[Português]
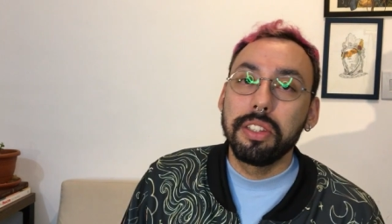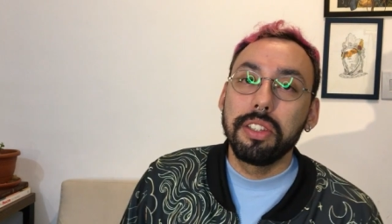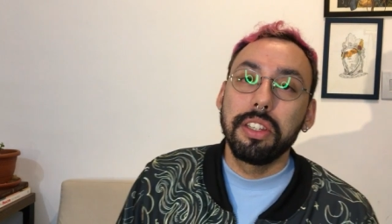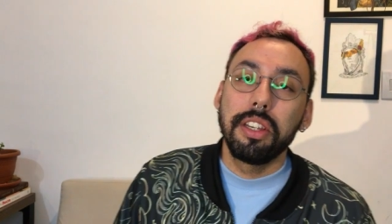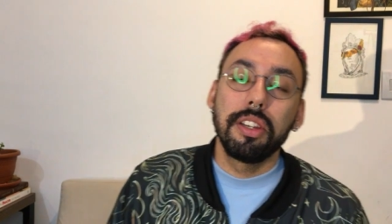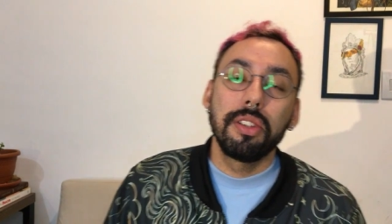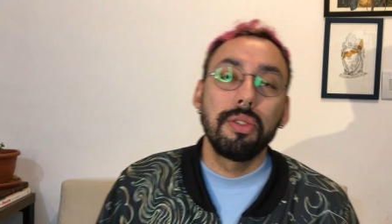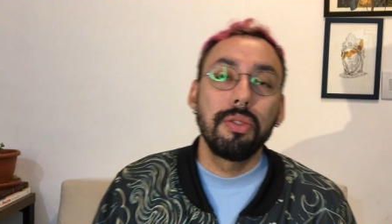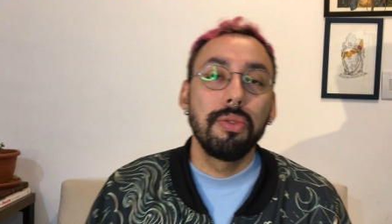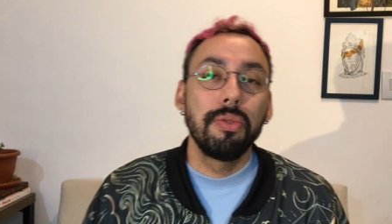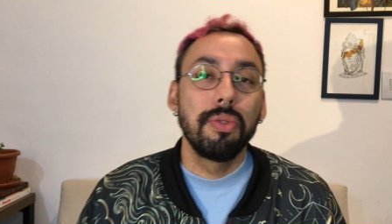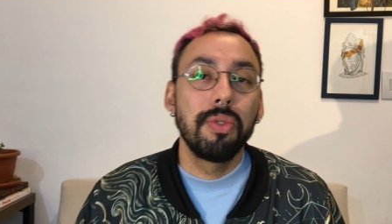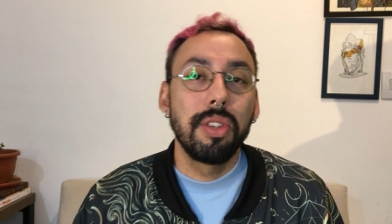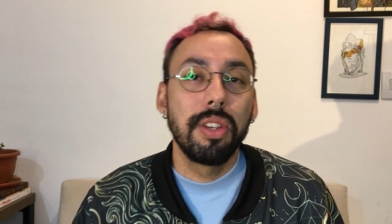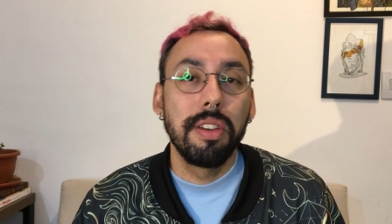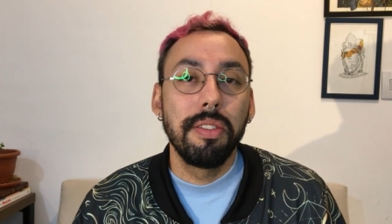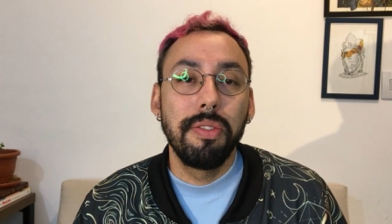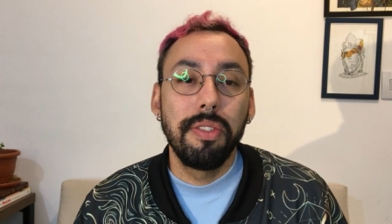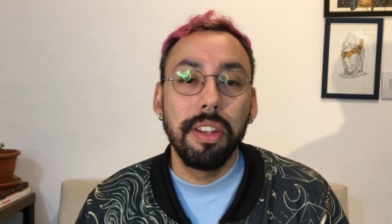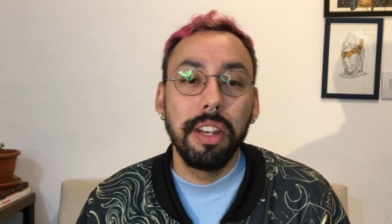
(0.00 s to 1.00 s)
em assuntos
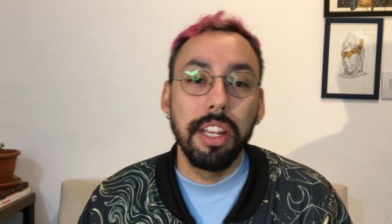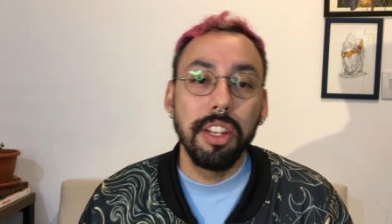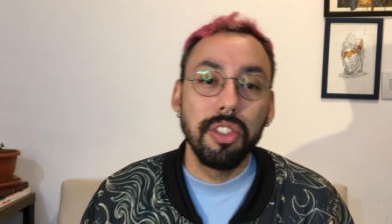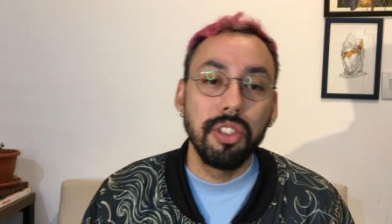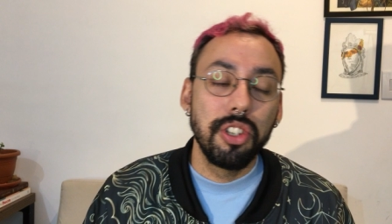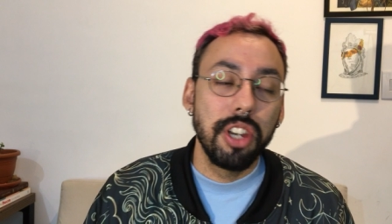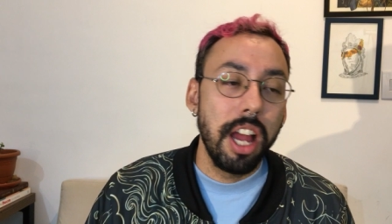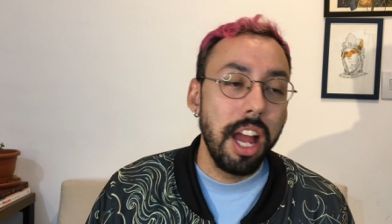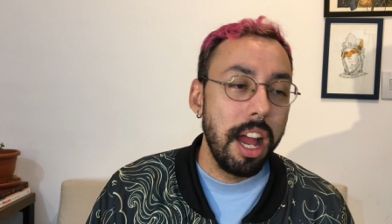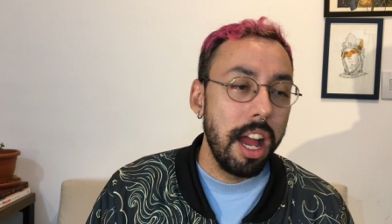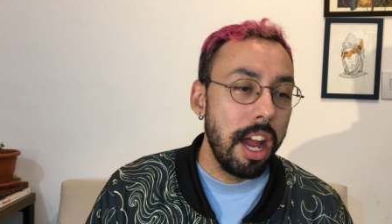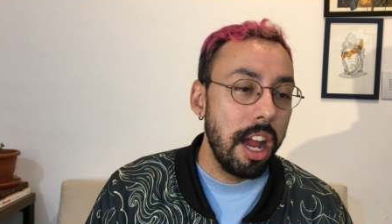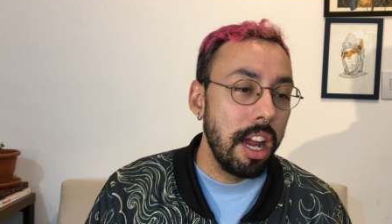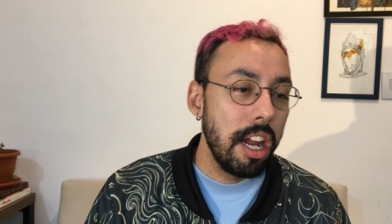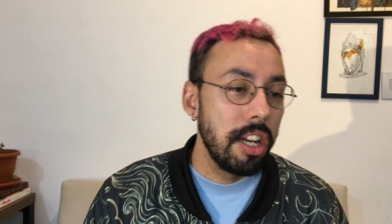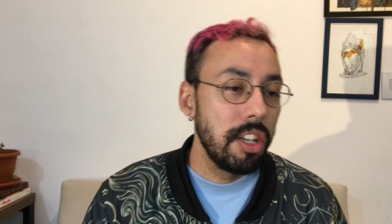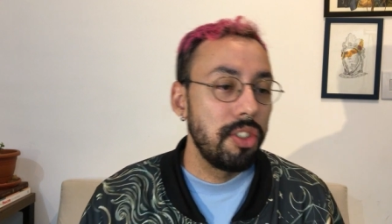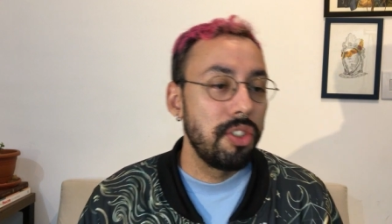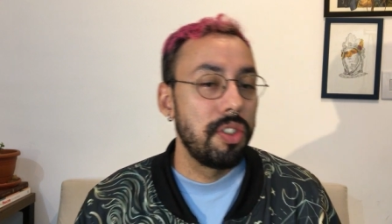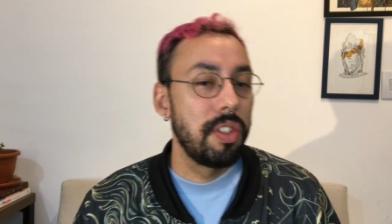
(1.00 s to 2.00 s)
referentes a
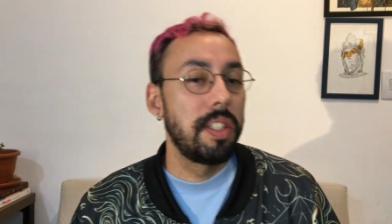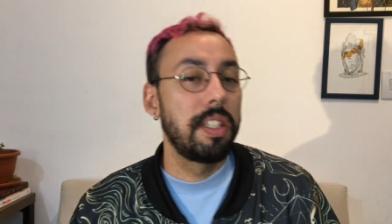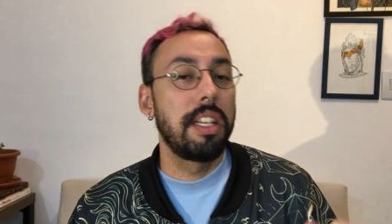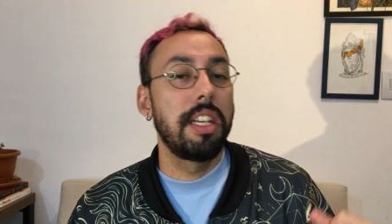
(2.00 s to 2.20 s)
artes,